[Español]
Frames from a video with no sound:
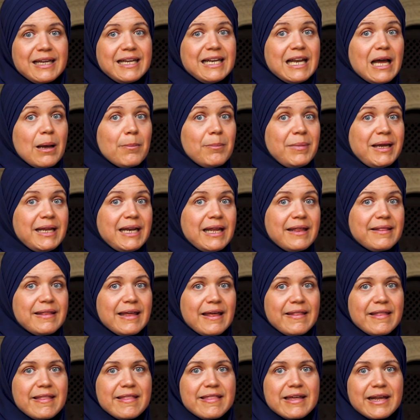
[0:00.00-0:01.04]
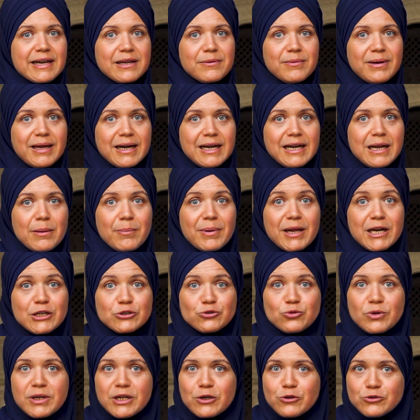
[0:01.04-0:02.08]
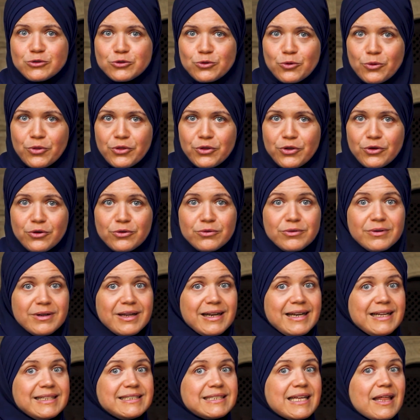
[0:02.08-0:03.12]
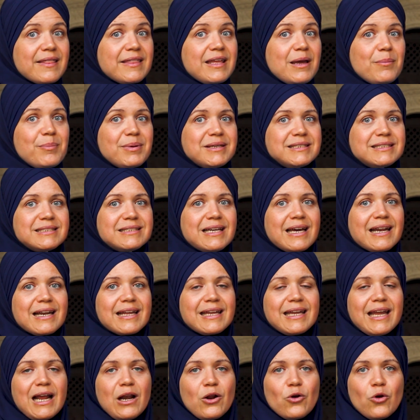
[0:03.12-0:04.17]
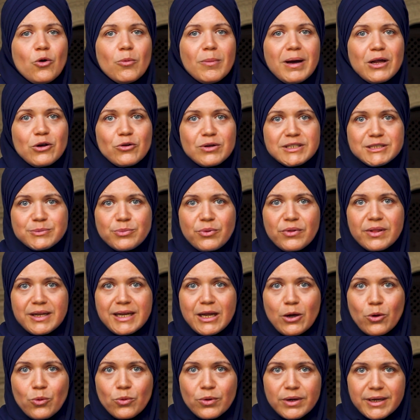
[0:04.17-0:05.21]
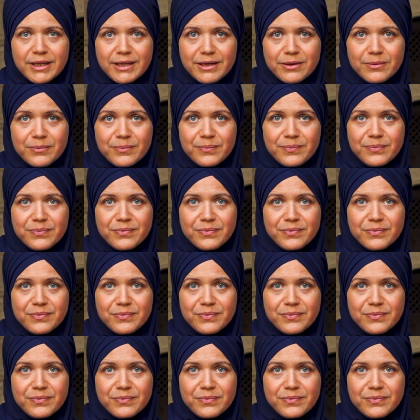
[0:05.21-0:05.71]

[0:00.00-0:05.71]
y la mera idea de derribarla para su reconstrucción les hacía pensar que algo malo les podría ocurrir.